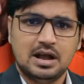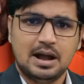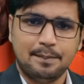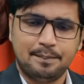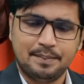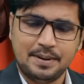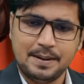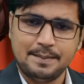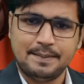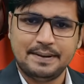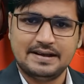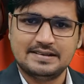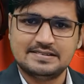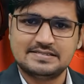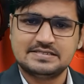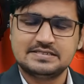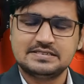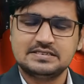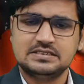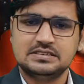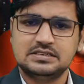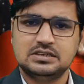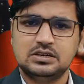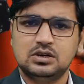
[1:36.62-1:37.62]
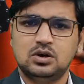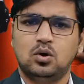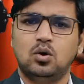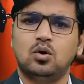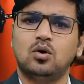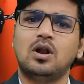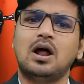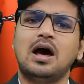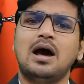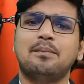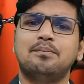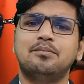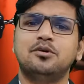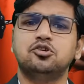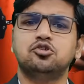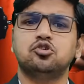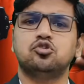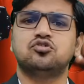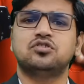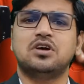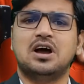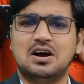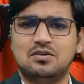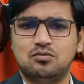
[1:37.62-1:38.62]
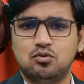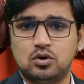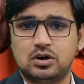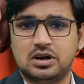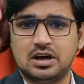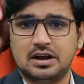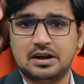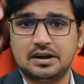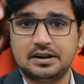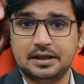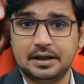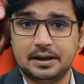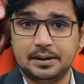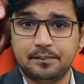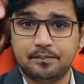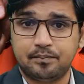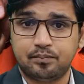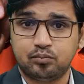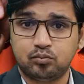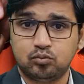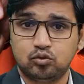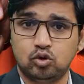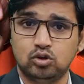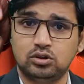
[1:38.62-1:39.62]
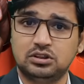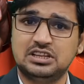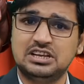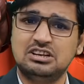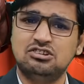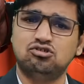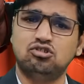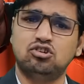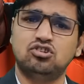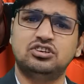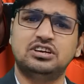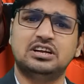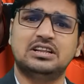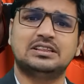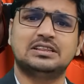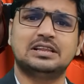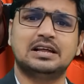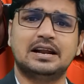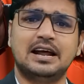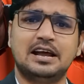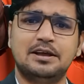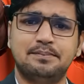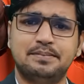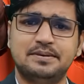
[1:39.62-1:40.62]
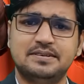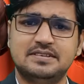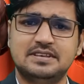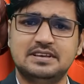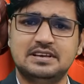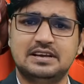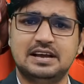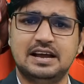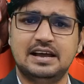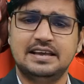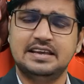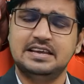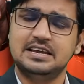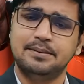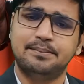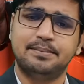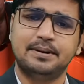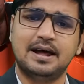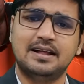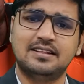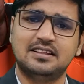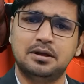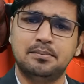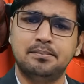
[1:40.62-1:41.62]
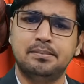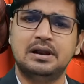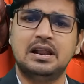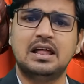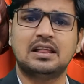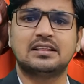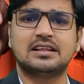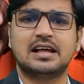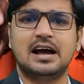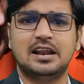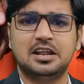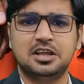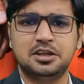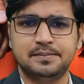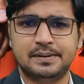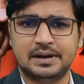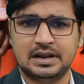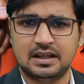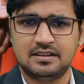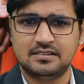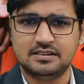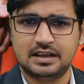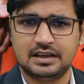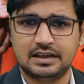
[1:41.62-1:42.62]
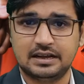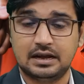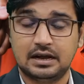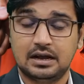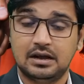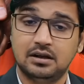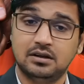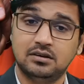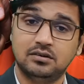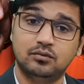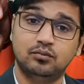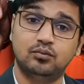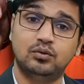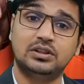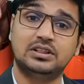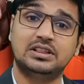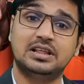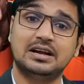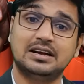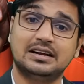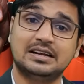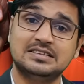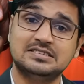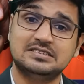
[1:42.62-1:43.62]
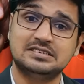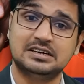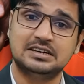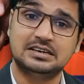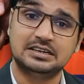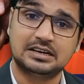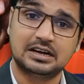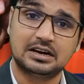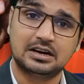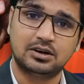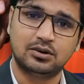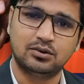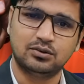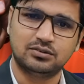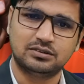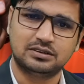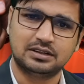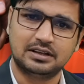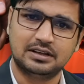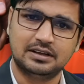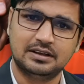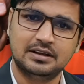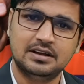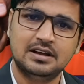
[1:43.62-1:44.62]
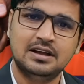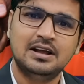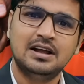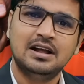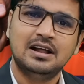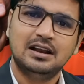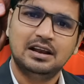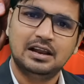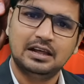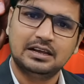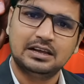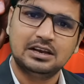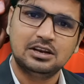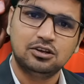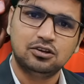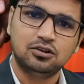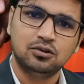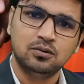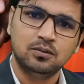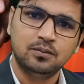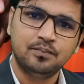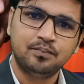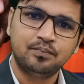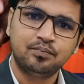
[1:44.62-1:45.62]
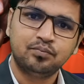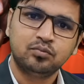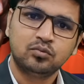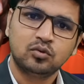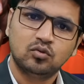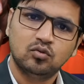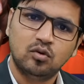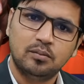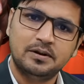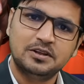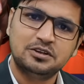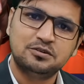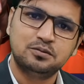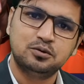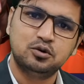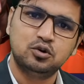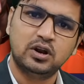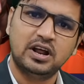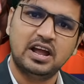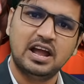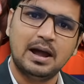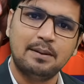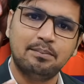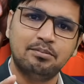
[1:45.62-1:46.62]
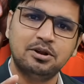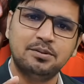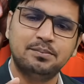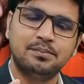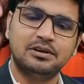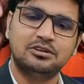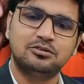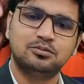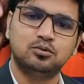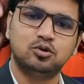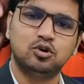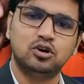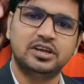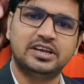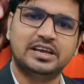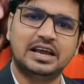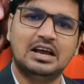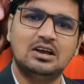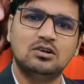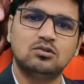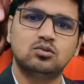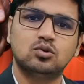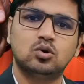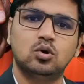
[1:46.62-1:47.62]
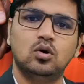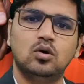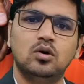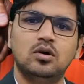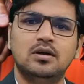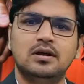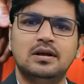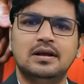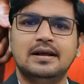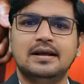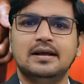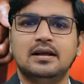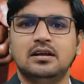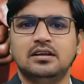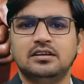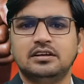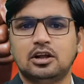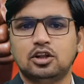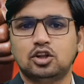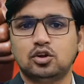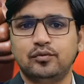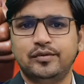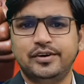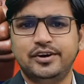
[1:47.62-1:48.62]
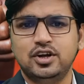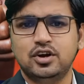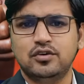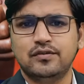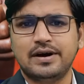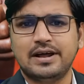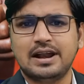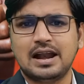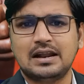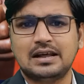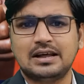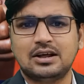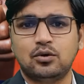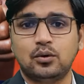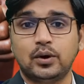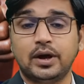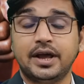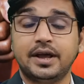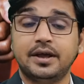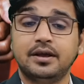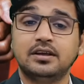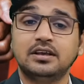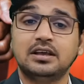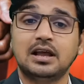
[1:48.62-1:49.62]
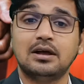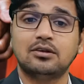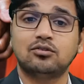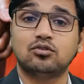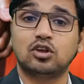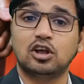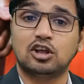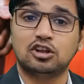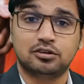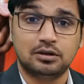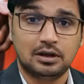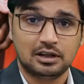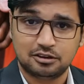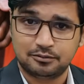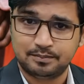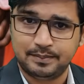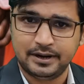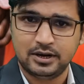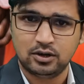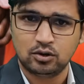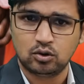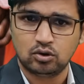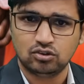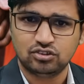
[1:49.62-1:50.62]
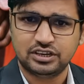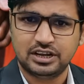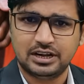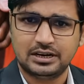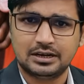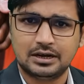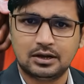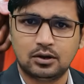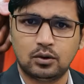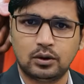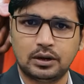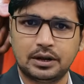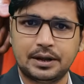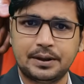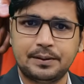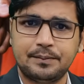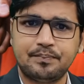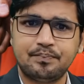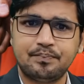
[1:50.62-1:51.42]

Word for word: अपने पास और आपने जो चाहा वो कर लिया तो तीन आईपीसी का ही अपराध है बलात्कार ही माना जाएगा विद द कंसेंट कर रहे हो उससे लेकिन क्यों वो मजबूर है आपने मजबूर किया है उसको या तो वीडियो वायरल करोगे या उसके हस्बैंड को शेयर करोगे